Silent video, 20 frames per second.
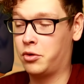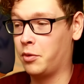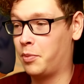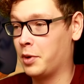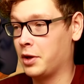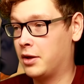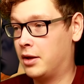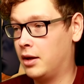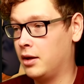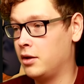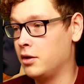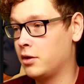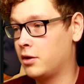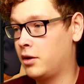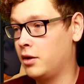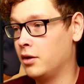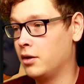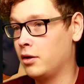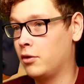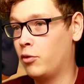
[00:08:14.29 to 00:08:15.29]
что последний
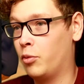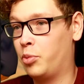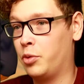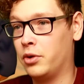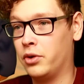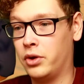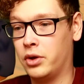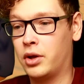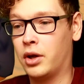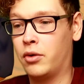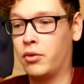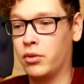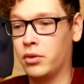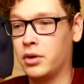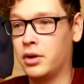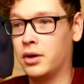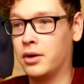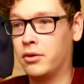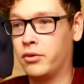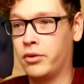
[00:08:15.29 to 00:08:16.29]
скин ты купил не такой
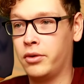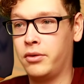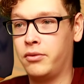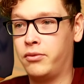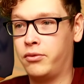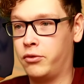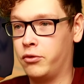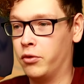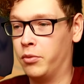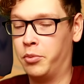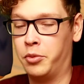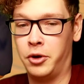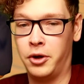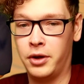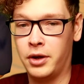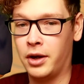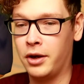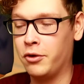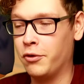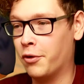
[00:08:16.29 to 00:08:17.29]
дорогой. Все,
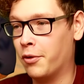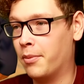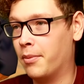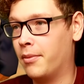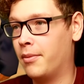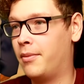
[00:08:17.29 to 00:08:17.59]
передаем.